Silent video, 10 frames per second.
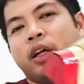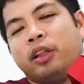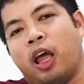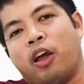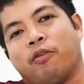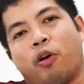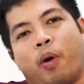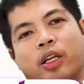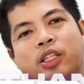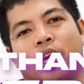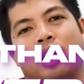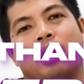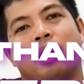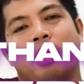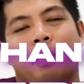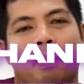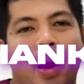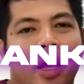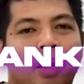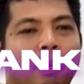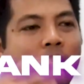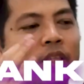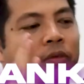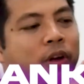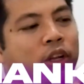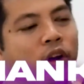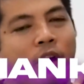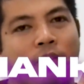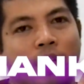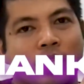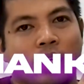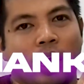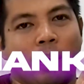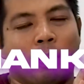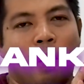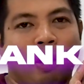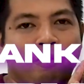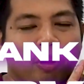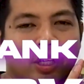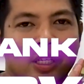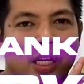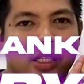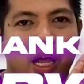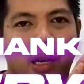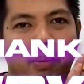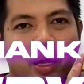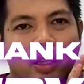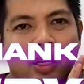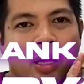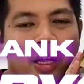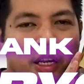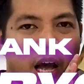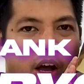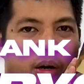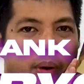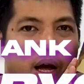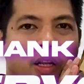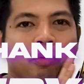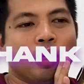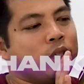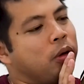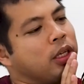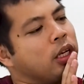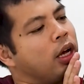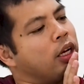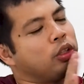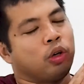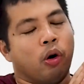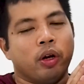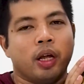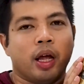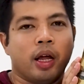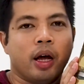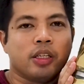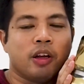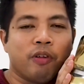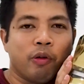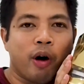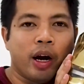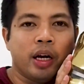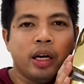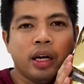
thank you for watching my unboxing video of this uh, Mark 46 helmet ni Iron Man which was uh, shown in uh, Civil War.